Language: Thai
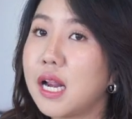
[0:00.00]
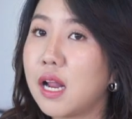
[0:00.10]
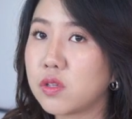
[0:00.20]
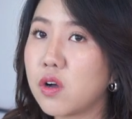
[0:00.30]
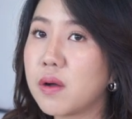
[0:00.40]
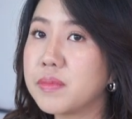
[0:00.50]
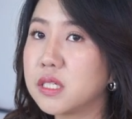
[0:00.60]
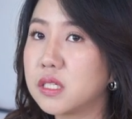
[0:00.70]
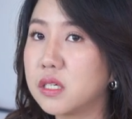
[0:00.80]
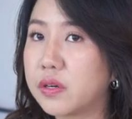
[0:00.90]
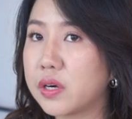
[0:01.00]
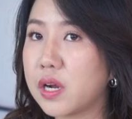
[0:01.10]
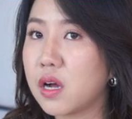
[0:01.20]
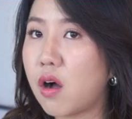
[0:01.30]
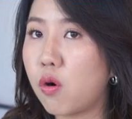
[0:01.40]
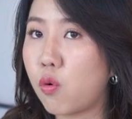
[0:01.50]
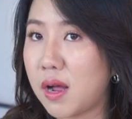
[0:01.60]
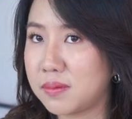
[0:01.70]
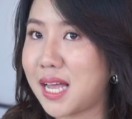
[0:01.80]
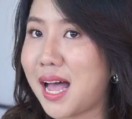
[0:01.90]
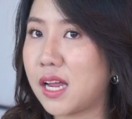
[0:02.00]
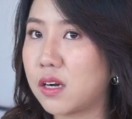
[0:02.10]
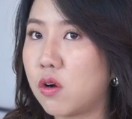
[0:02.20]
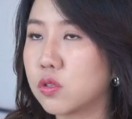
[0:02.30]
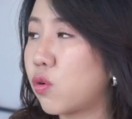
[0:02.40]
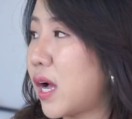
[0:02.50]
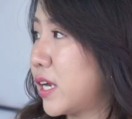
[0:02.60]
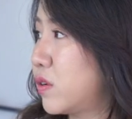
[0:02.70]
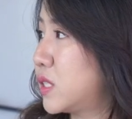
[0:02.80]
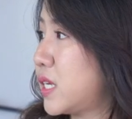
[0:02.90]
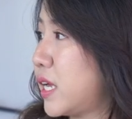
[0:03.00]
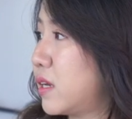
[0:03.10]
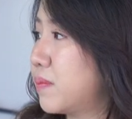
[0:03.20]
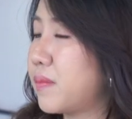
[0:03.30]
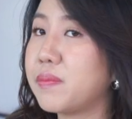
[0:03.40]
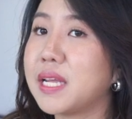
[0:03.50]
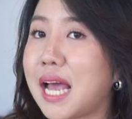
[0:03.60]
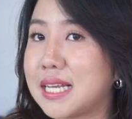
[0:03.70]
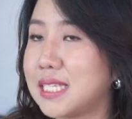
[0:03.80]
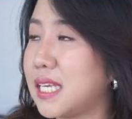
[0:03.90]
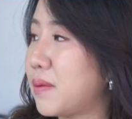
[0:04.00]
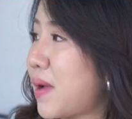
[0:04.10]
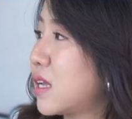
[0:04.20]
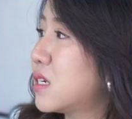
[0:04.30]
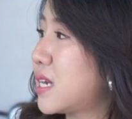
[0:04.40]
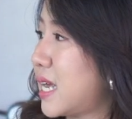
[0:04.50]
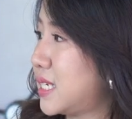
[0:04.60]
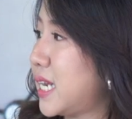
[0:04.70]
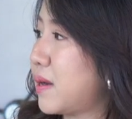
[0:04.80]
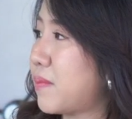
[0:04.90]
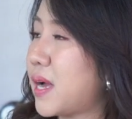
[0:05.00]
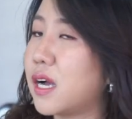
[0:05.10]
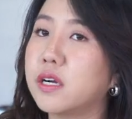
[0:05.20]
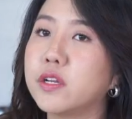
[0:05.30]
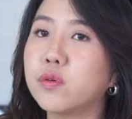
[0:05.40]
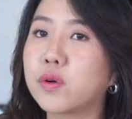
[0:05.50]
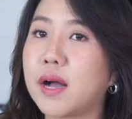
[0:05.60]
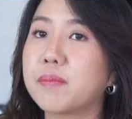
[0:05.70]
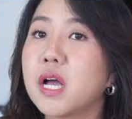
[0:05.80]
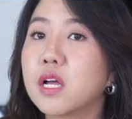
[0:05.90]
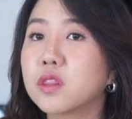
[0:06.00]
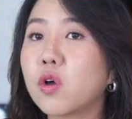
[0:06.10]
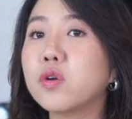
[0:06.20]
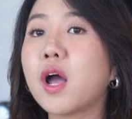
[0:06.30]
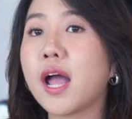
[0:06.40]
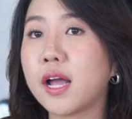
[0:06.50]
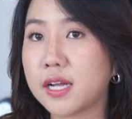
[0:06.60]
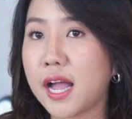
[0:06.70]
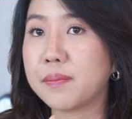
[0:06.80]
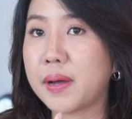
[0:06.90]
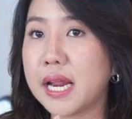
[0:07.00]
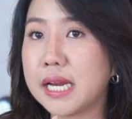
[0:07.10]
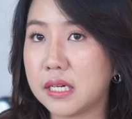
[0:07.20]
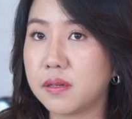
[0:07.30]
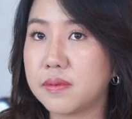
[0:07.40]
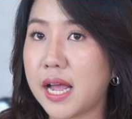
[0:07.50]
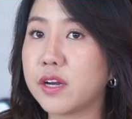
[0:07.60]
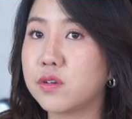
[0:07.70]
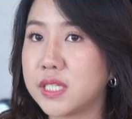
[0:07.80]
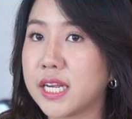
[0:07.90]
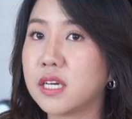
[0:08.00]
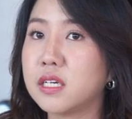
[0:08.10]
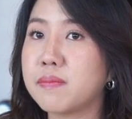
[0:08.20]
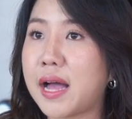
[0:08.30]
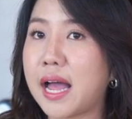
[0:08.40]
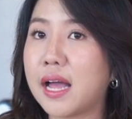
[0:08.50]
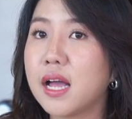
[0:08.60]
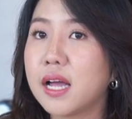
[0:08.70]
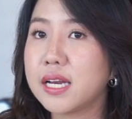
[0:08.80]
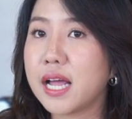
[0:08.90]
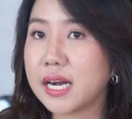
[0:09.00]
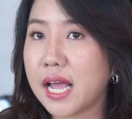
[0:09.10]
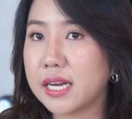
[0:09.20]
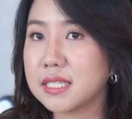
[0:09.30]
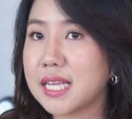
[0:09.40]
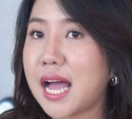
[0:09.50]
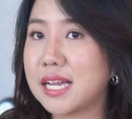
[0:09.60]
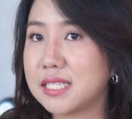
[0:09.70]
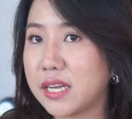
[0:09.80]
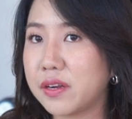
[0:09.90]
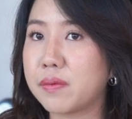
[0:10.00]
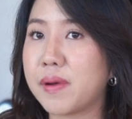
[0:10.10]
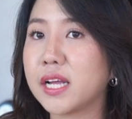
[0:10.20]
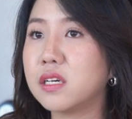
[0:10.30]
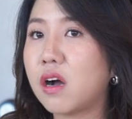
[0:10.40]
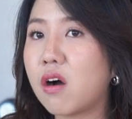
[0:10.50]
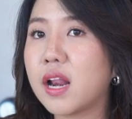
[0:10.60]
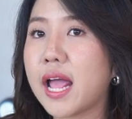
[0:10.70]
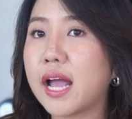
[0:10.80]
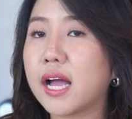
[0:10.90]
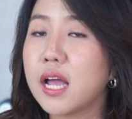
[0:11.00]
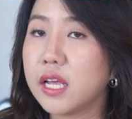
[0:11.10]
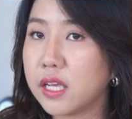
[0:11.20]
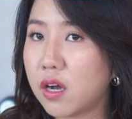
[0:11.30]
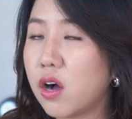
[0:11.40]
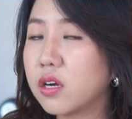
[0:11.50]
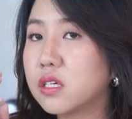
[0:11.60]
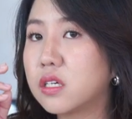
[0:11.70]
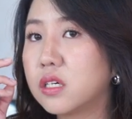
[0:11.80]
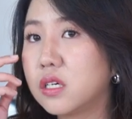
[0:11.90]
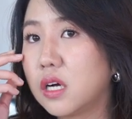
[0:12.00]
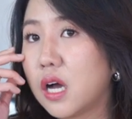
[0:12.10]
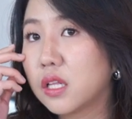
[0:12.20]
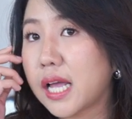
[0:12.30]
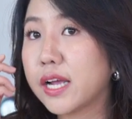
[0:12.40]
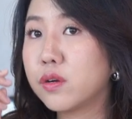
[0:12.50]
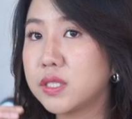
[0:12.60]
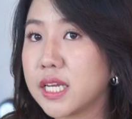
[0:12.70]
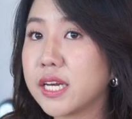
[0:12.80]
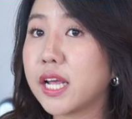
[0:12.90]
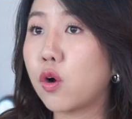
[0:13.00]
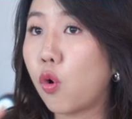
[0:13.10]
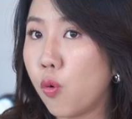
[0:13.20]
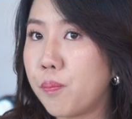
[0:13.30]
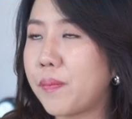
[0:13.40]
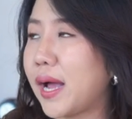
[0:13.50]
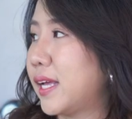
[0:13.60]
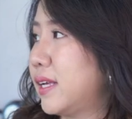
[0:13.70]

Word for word: เราต้องคำนึงถึงเรื่องของความสะอาดของตัวไฮโดรเจน มันมีหลายสีมากเลยหลายเฉดมากขึ้นอยู่กับต้นทางการผลิตไฮโดรเจน ขึ้นมาดังนั้นสะอาดจริงหรือไม่คือข้อแรก อีกข้อหนึ่งคือไฮโดรเจนเนี่ยคุ้มไหม